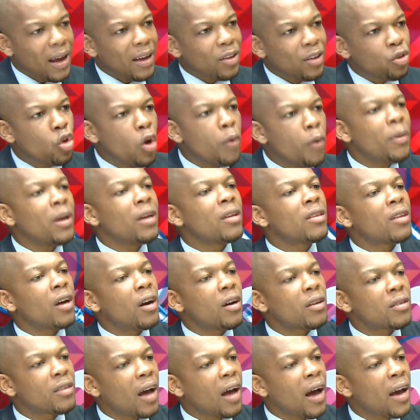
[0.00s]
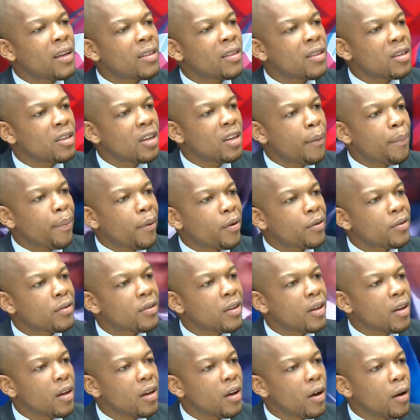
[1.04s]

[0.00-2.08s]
2030 a été déjà pensé